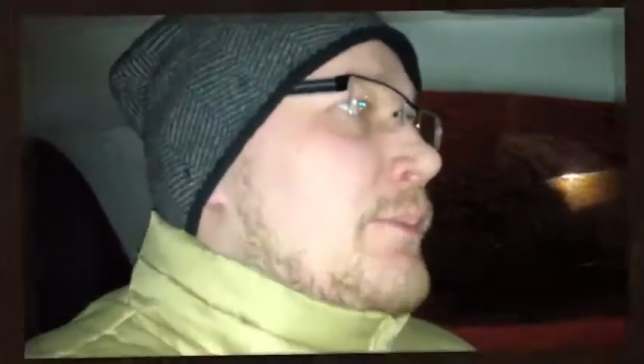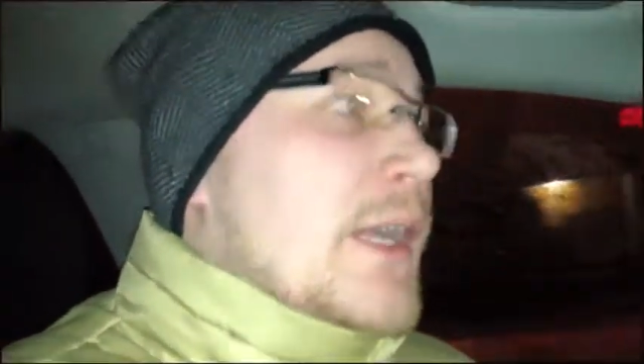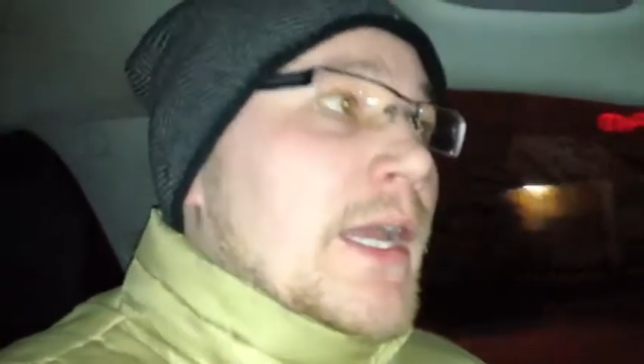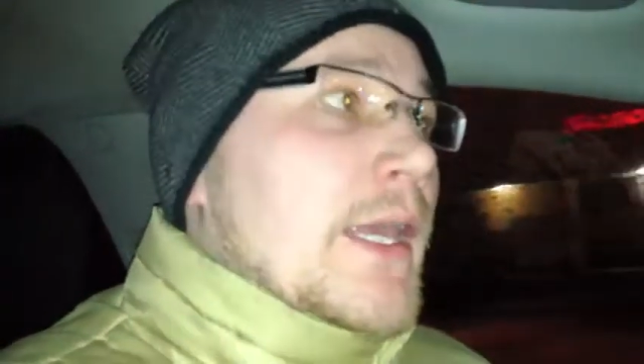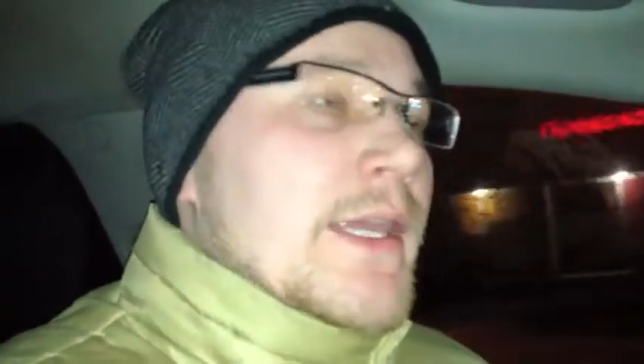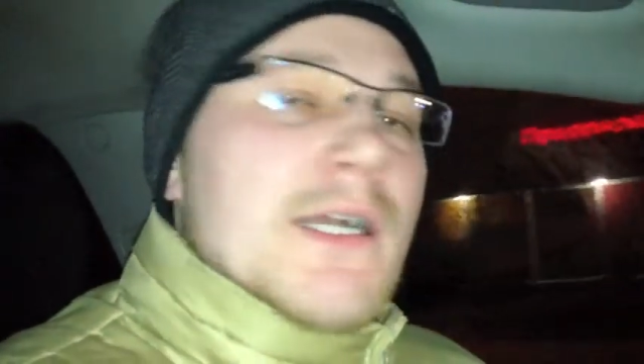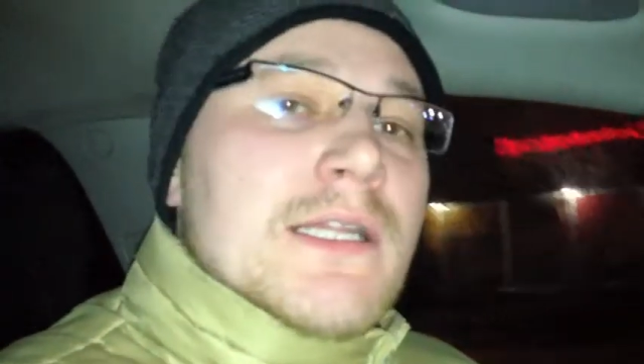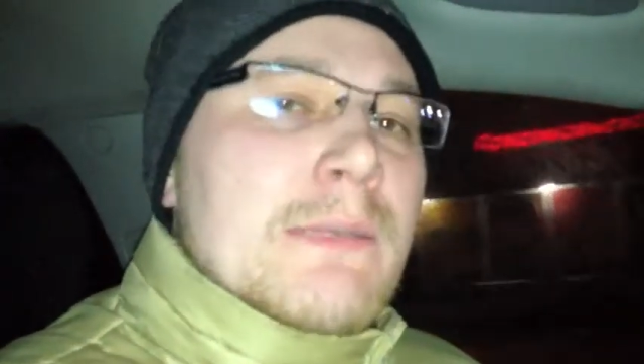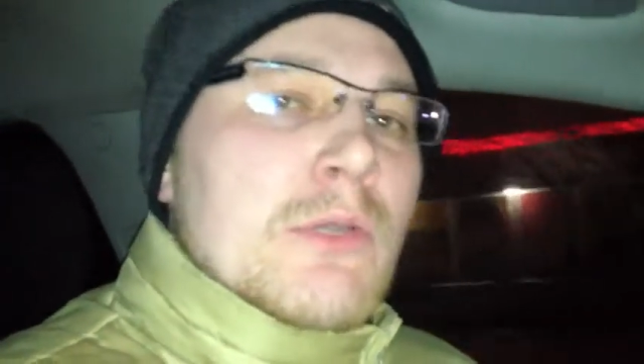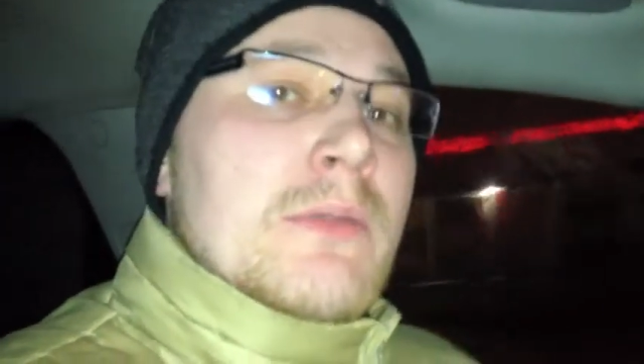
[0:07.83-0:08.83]
пока я ехал
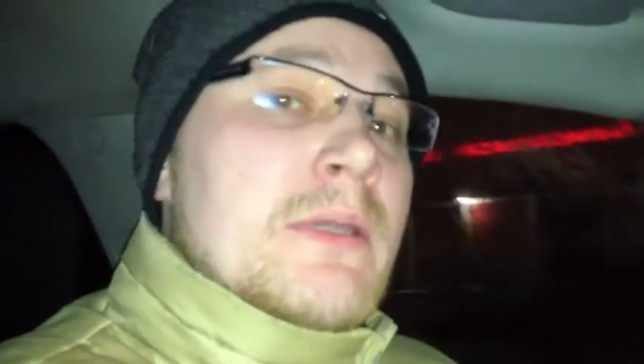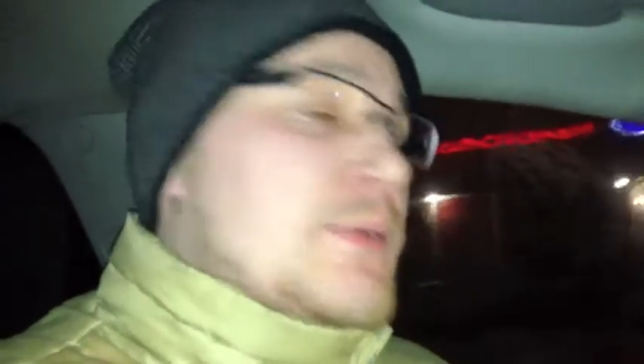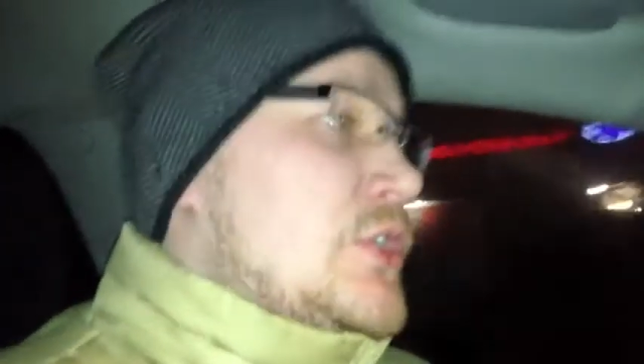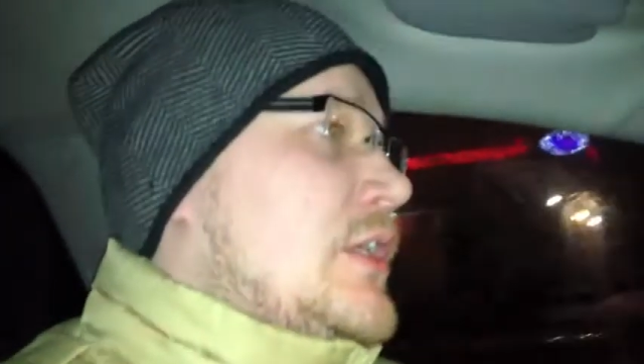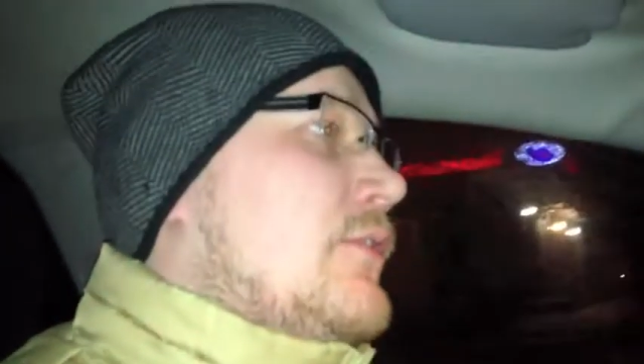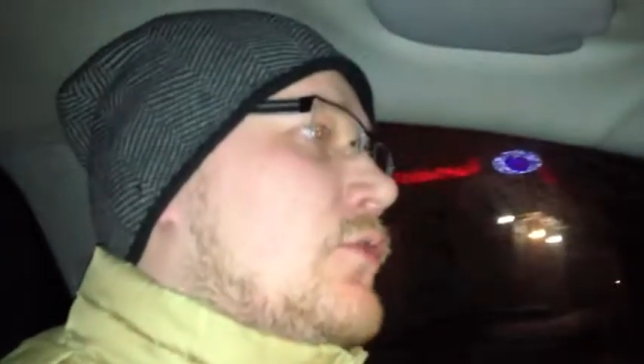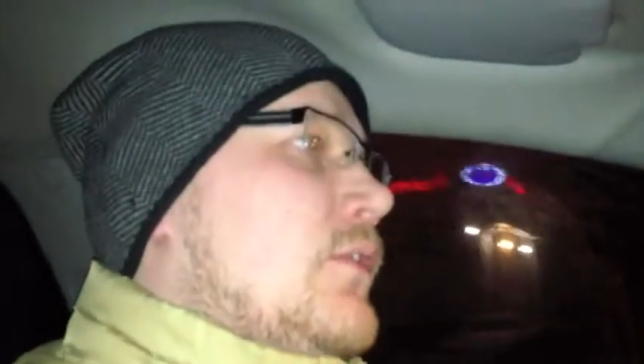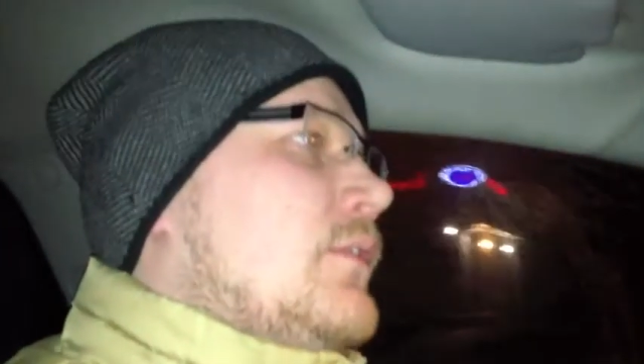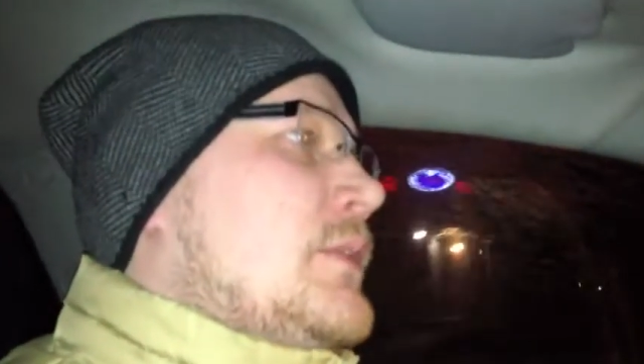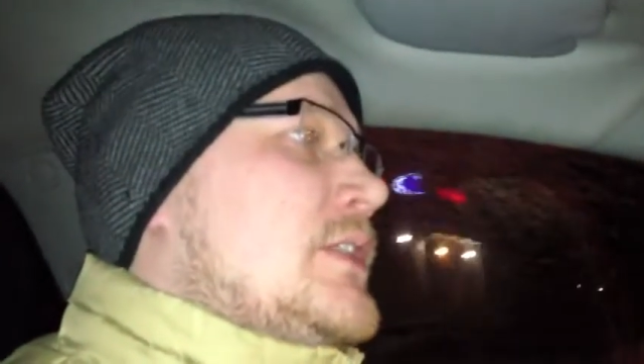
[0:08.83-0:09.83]
домой, мне пришла в
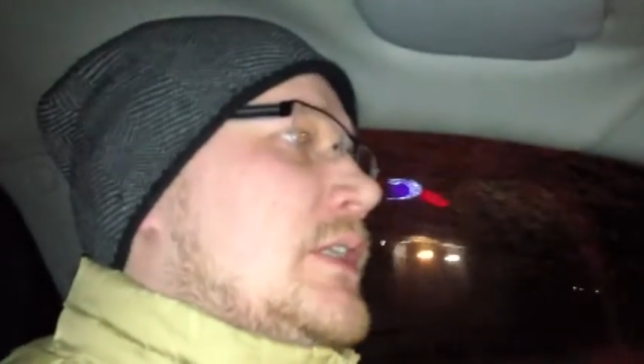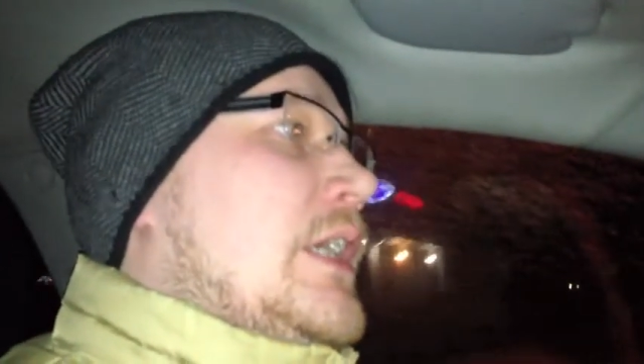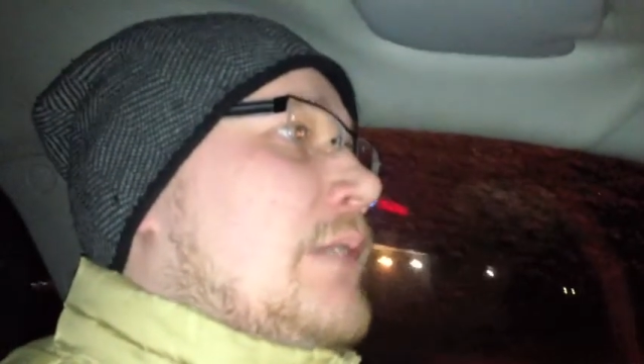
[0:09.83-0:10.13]
голову мысль,